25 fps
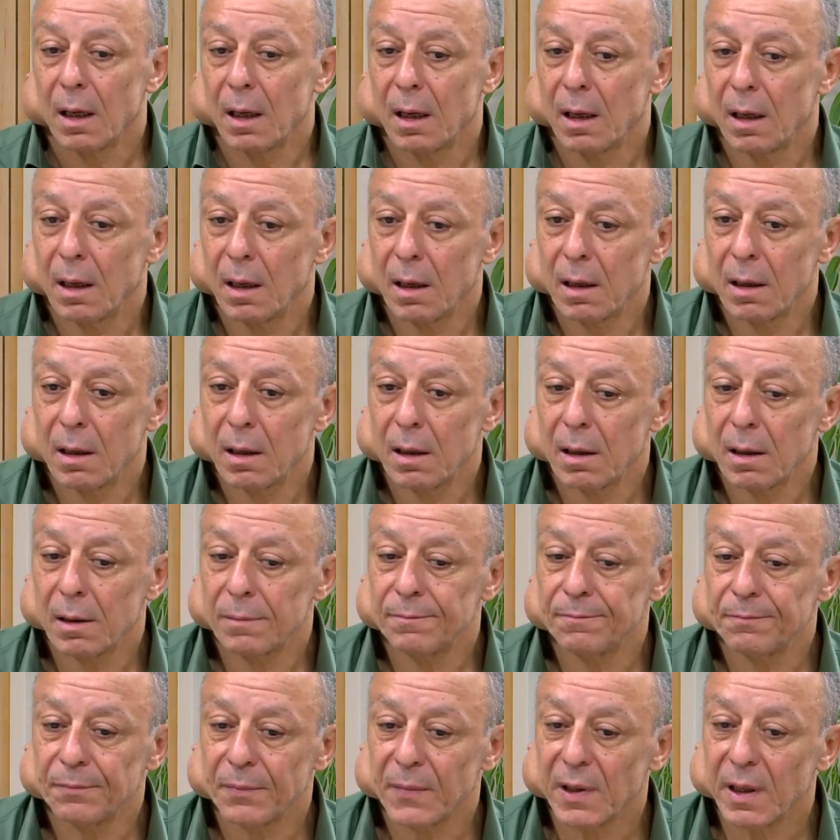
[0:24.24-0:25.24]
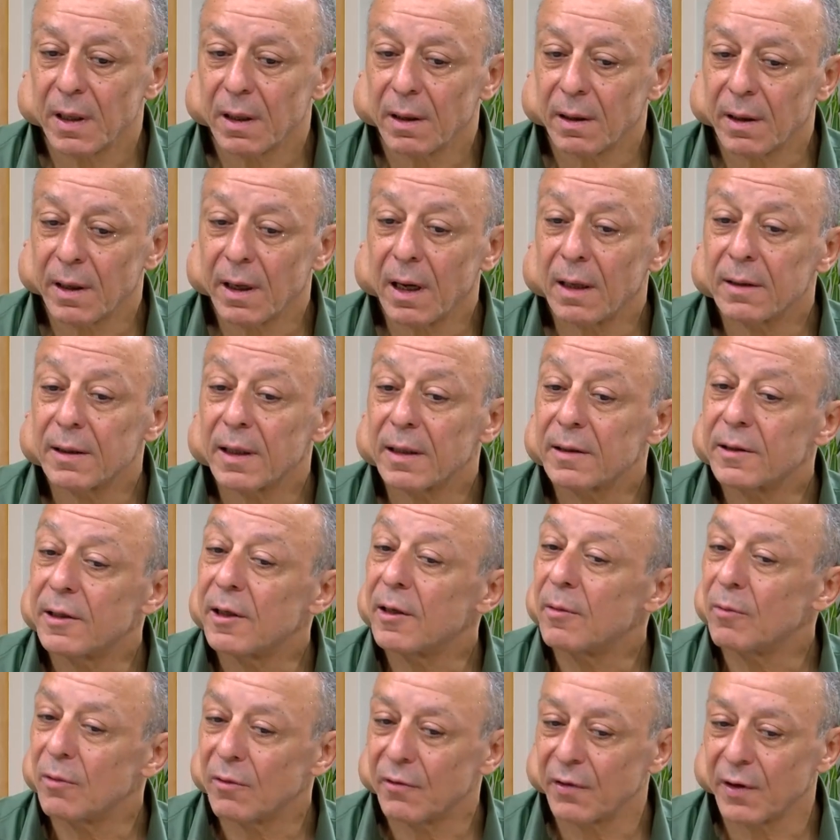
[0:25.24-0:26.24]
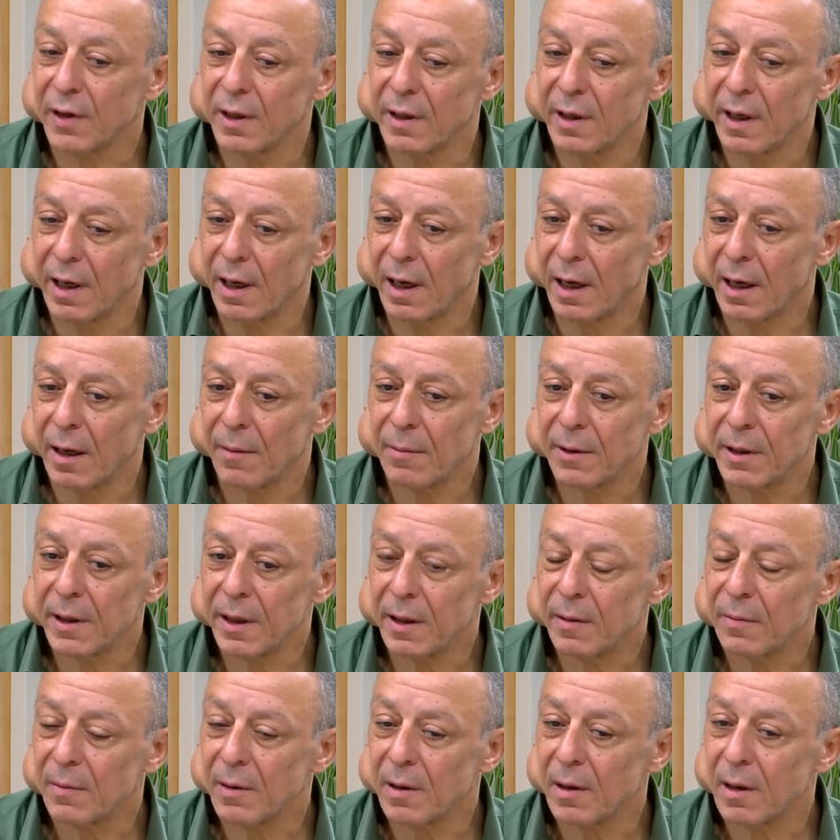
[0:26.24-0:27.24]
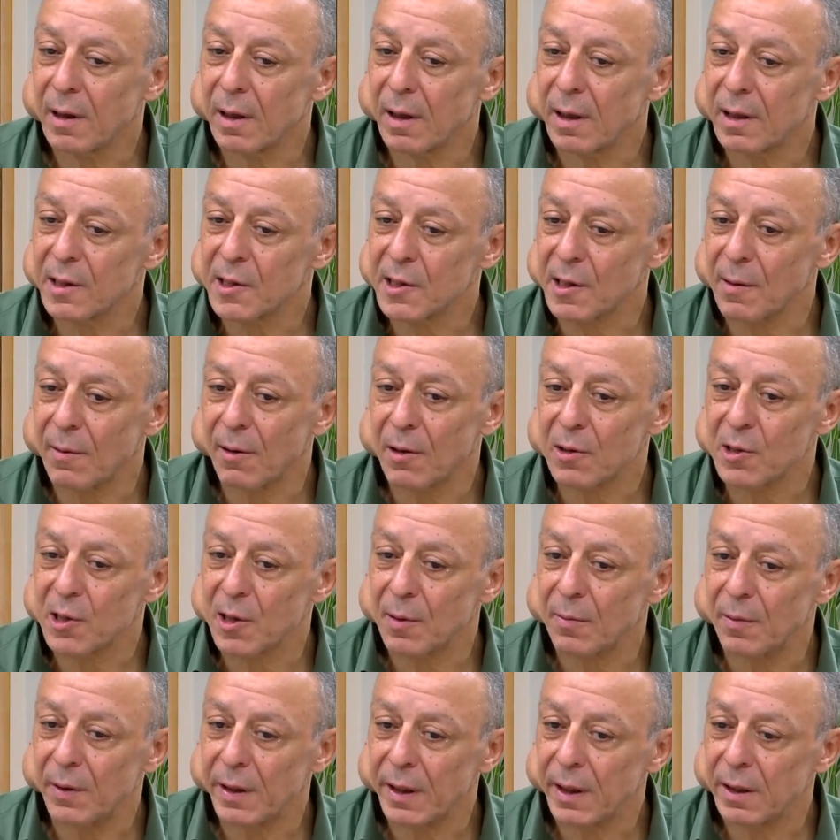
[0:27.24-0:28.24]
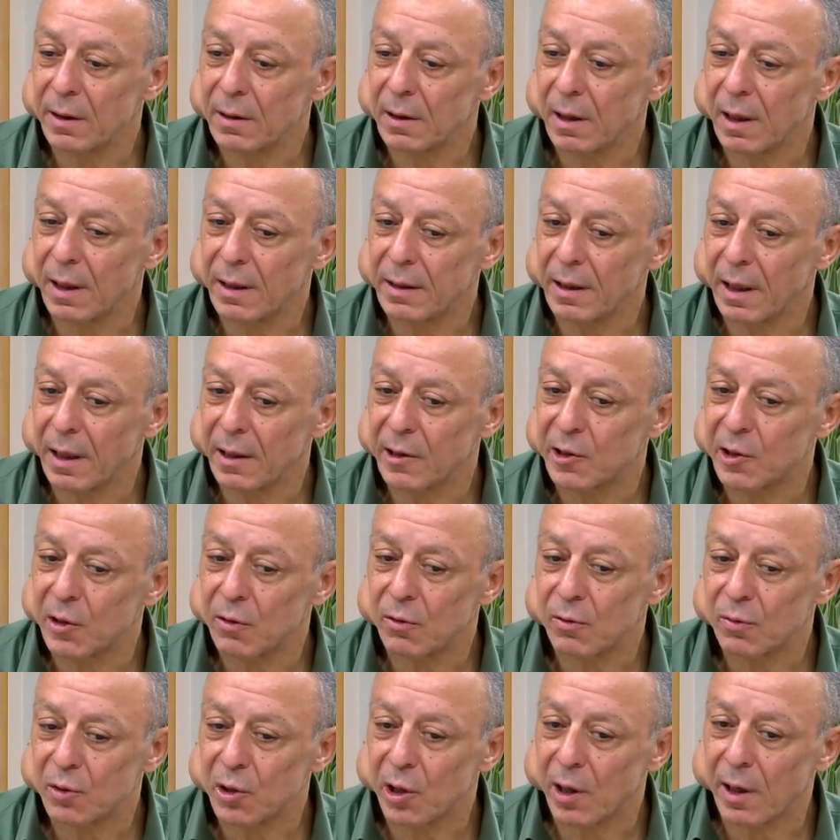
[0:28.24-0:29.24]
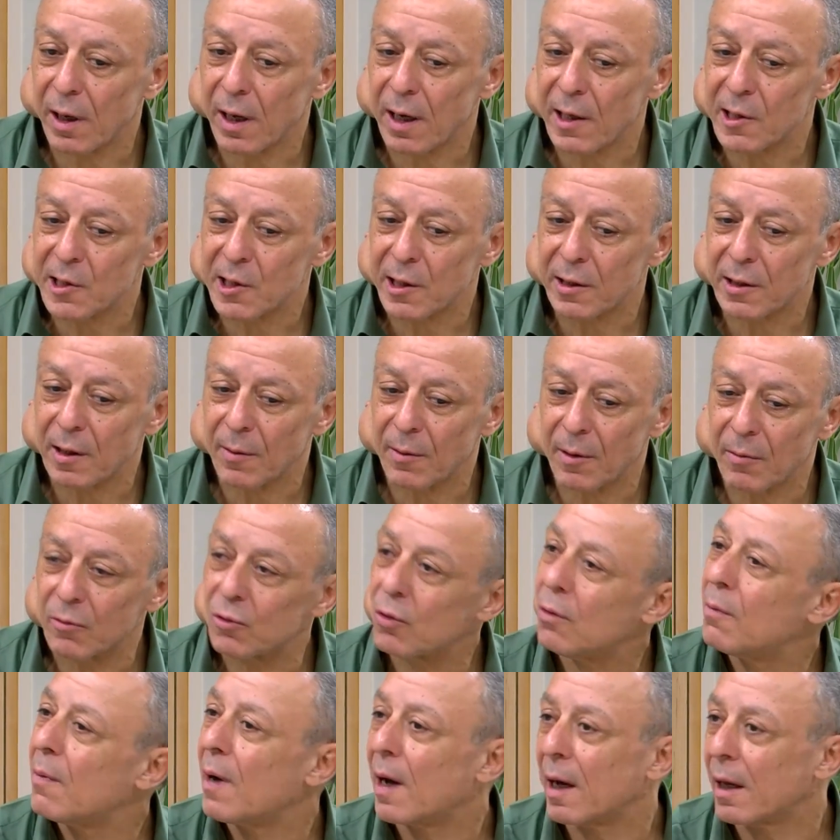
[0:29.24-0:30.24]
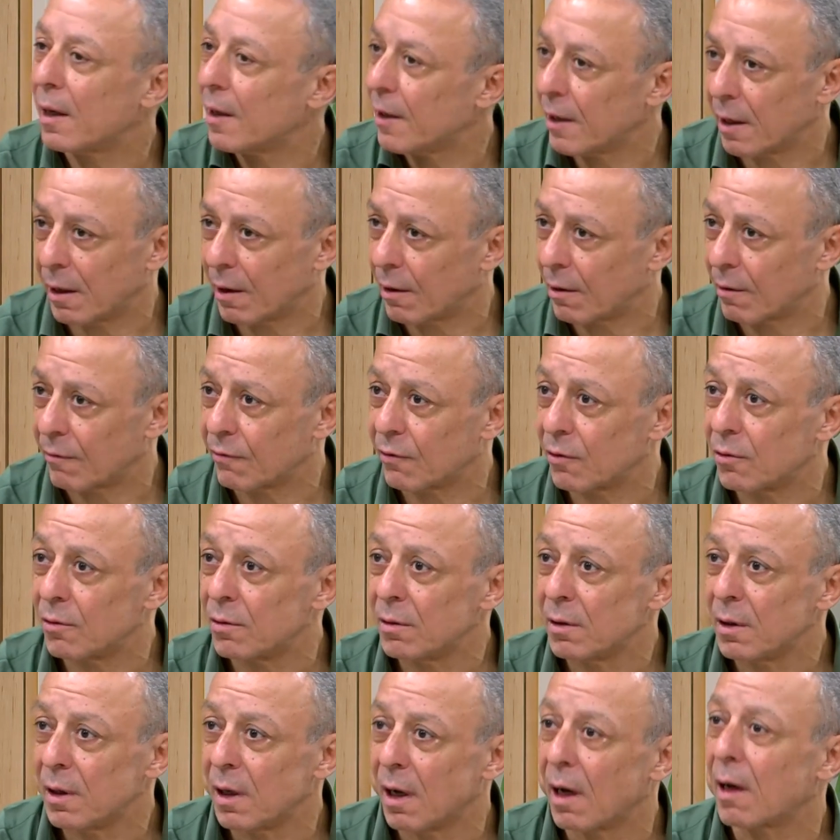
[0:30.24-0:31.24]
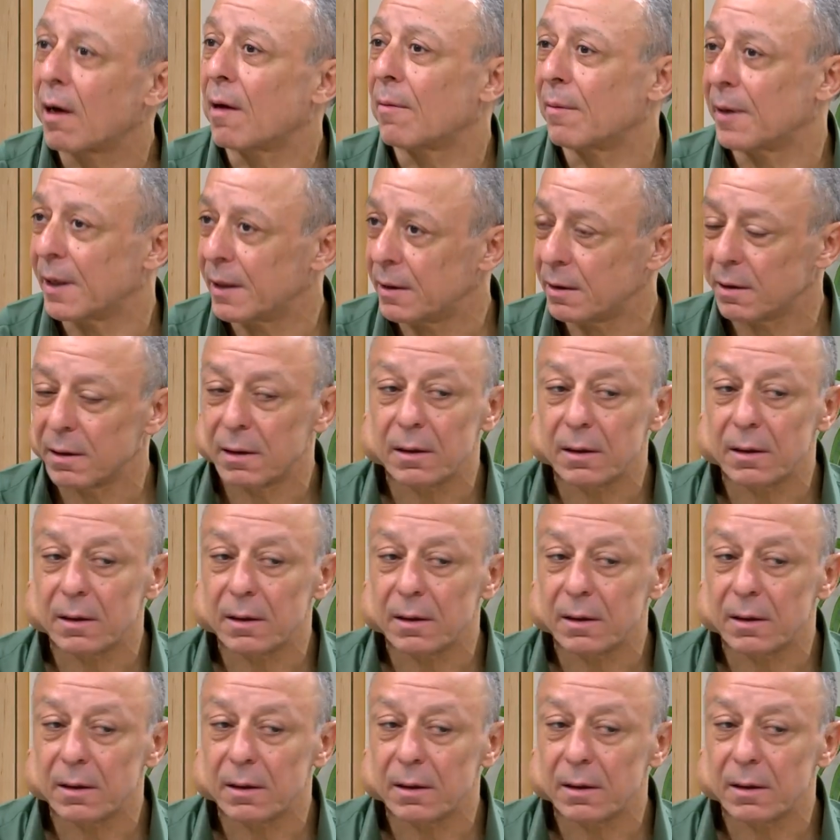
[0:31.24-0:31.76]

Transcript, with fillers: آه رياضة كثير مفيدة، أنا بديت بال 77 طلعت على جنوب شرق آسيا طبعا بدون ما أهلي يعرفوا، هربت